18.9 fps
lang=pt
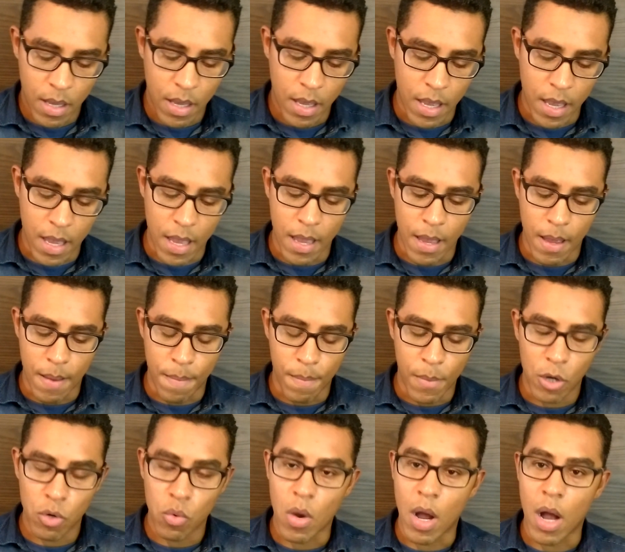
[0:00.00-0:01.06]
É,
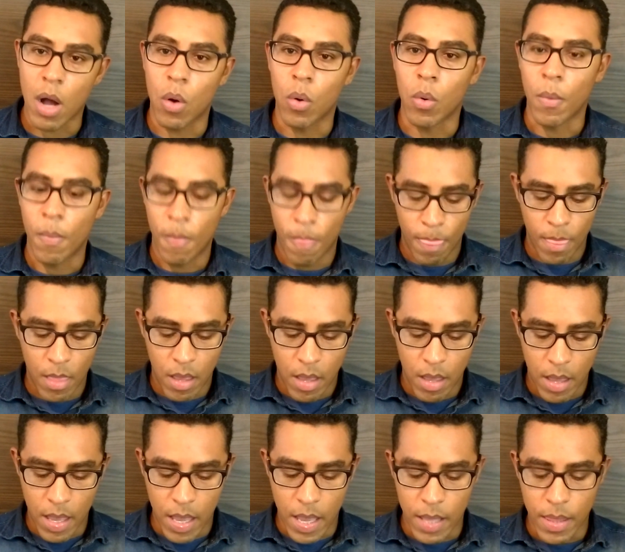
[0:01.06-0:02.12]
manual
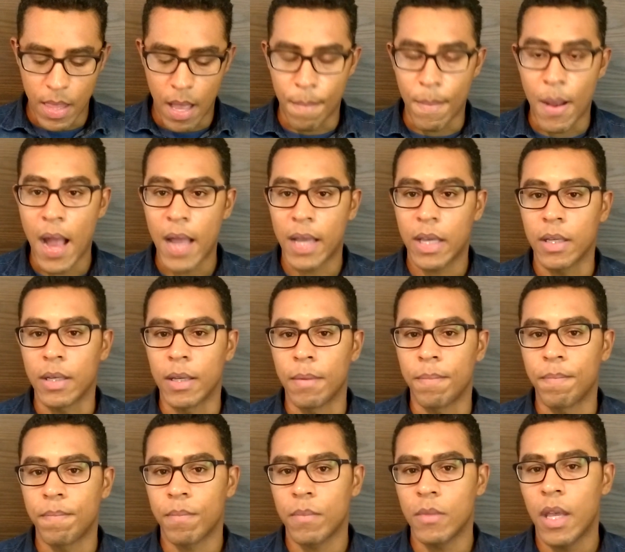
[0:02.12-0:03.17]
é, da máquina,
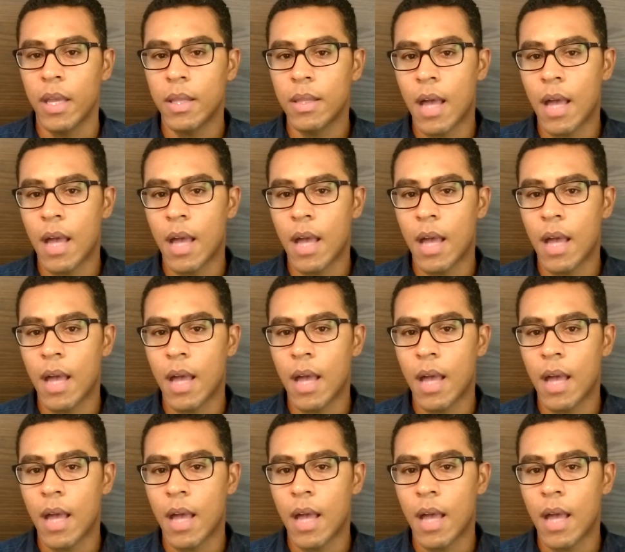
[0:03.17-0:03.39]
né?